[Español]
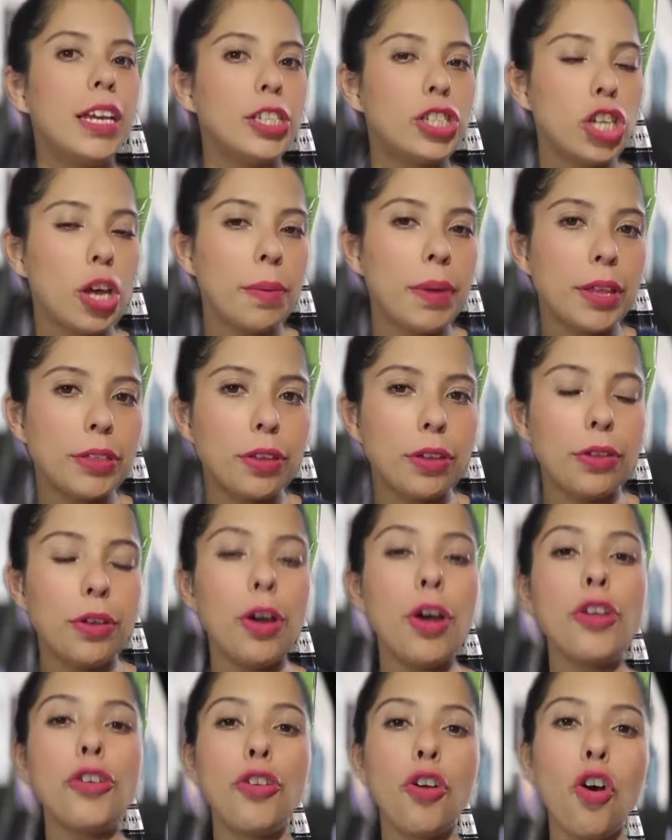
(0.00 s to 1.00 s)
y sobre
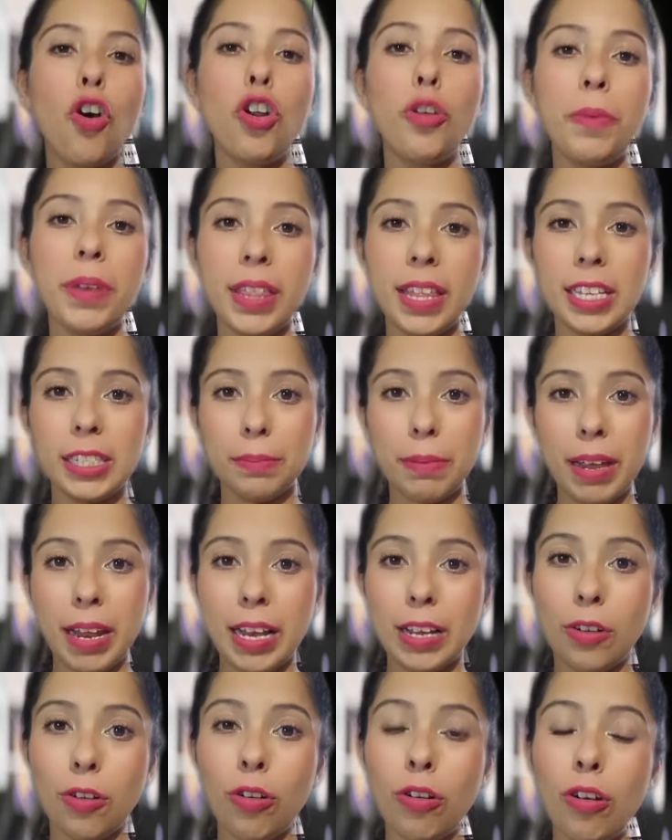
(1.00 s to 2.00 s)
todo no olvides
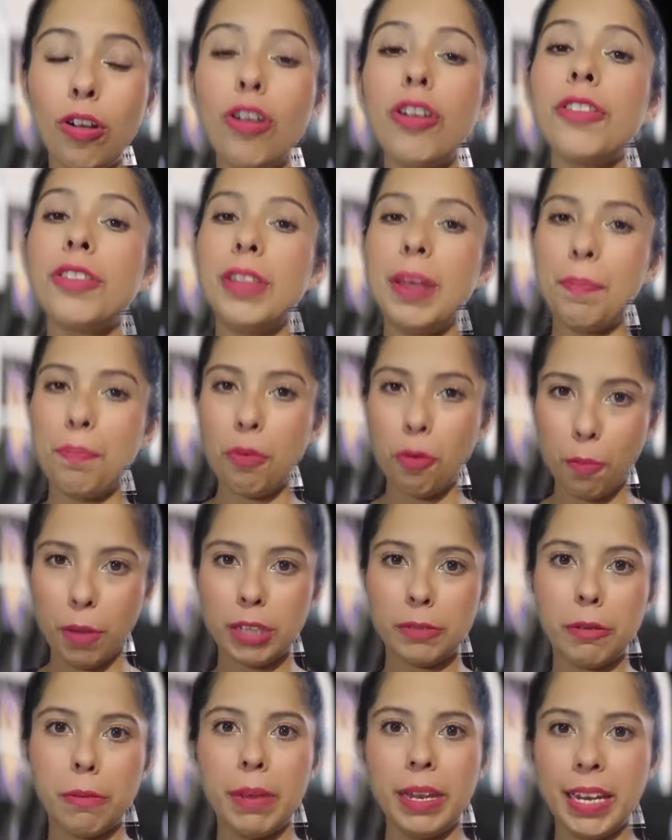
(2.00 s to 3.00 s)
ver el color de
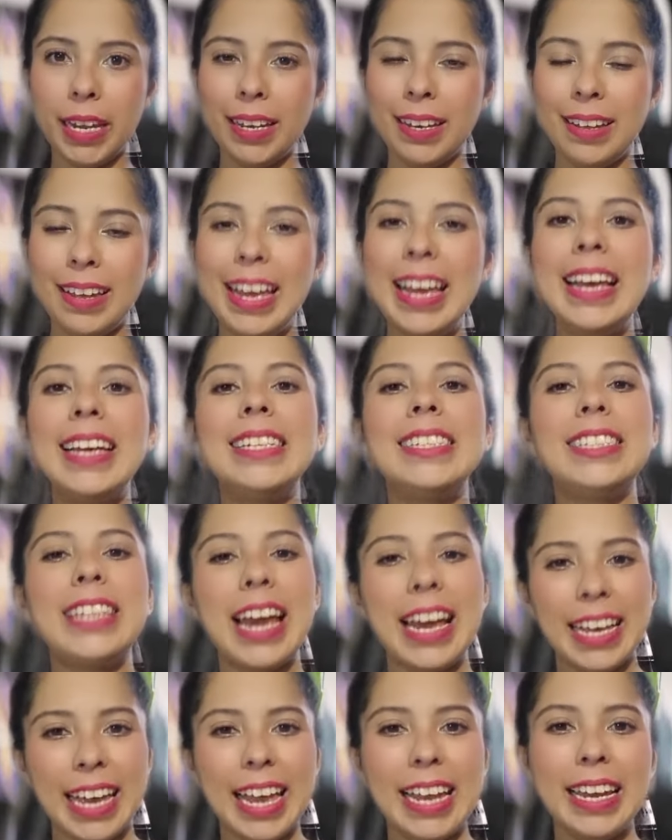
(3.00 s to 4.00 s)
Pumas Femenil,
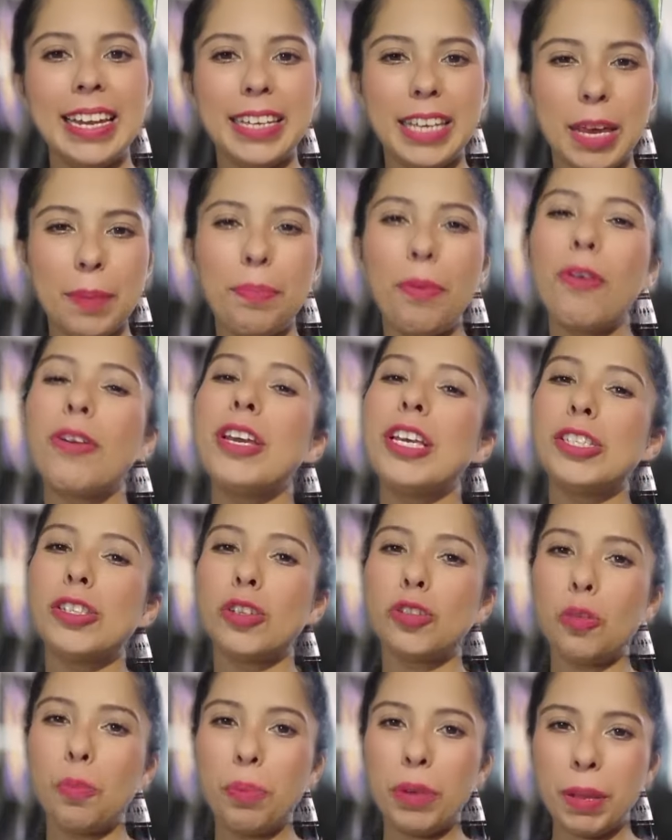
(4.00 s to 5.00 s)
ya que el equipo
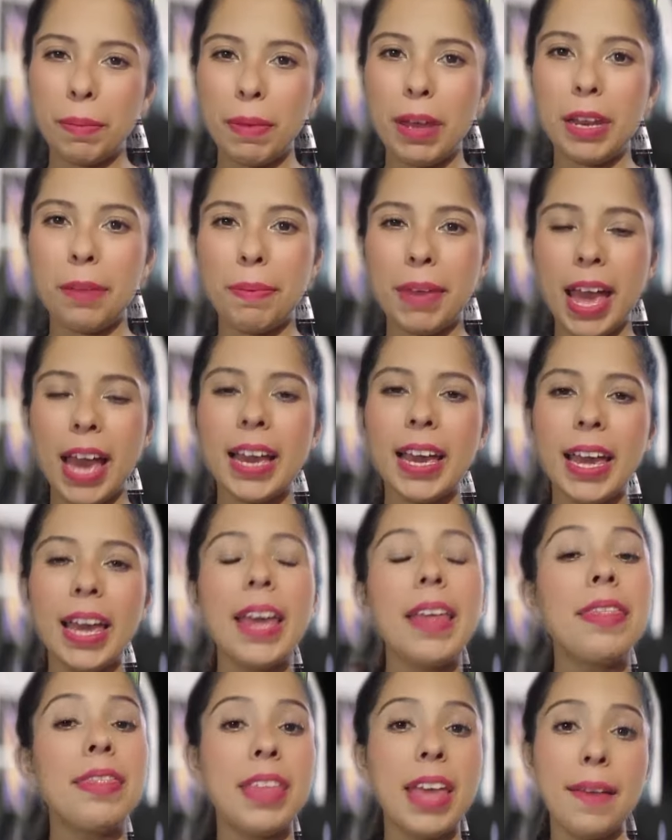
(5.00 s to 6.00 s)
hizo su primer
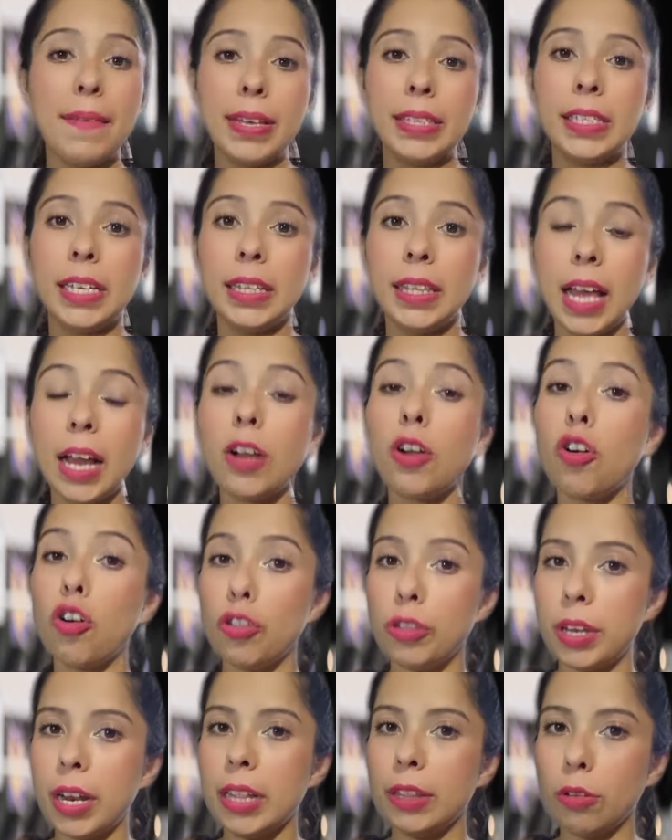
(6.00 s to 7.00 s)
viaje de visita
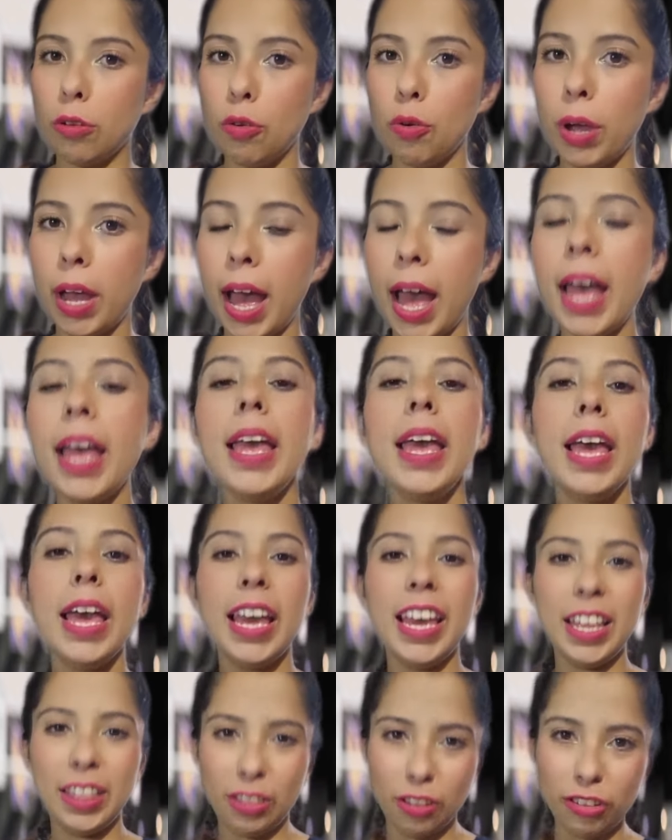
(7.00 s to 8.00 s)
contra el Toluca
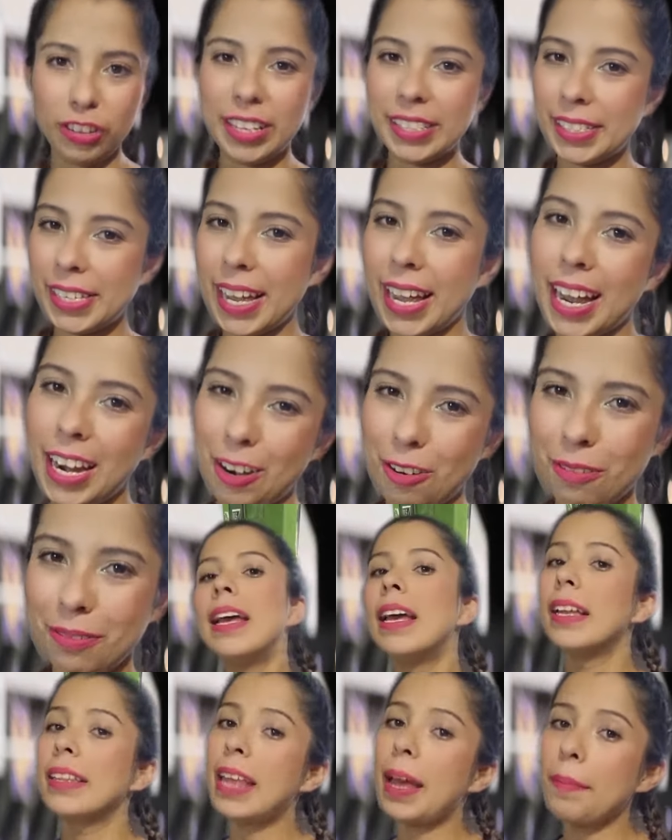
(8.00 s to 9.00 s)
en donde se ganó.
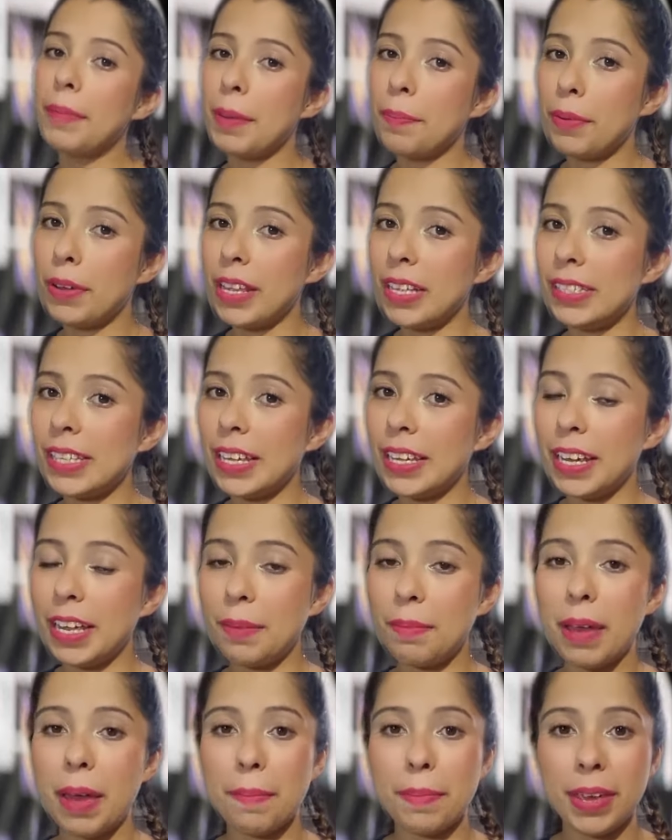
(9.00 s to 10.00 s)
También puedes
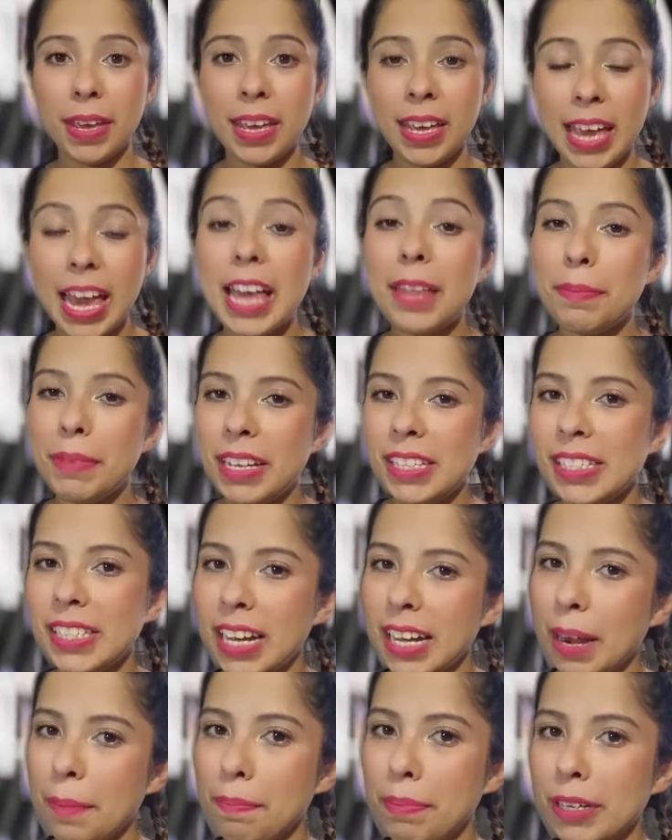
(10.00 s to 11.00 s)
seguirme a mí en mi
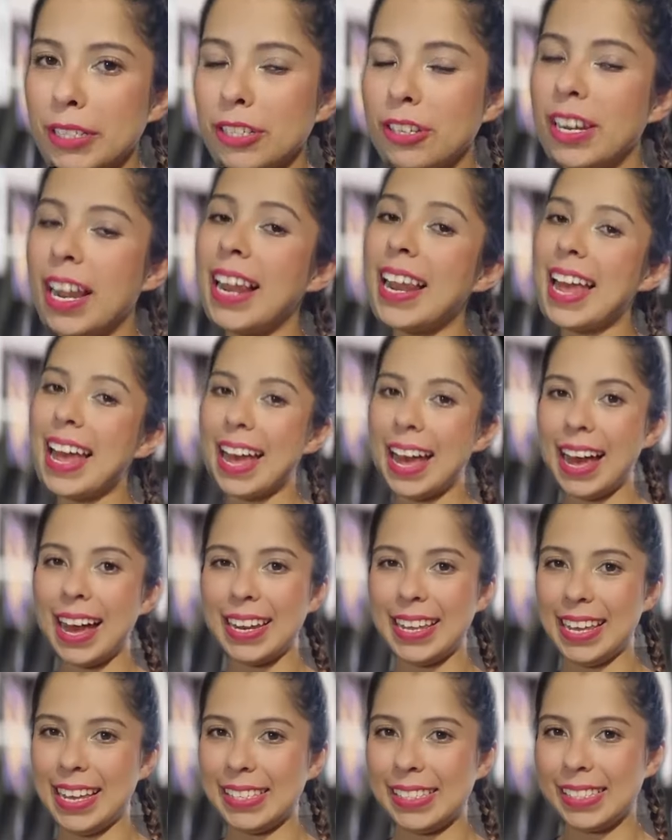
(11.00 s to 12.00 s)
Instagram personal,
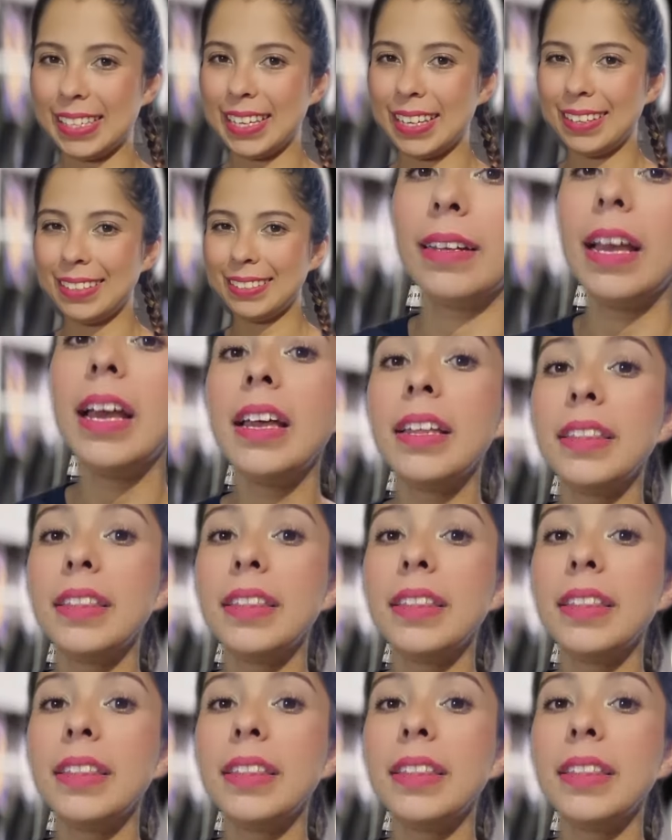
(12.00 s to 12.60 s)
Arieski.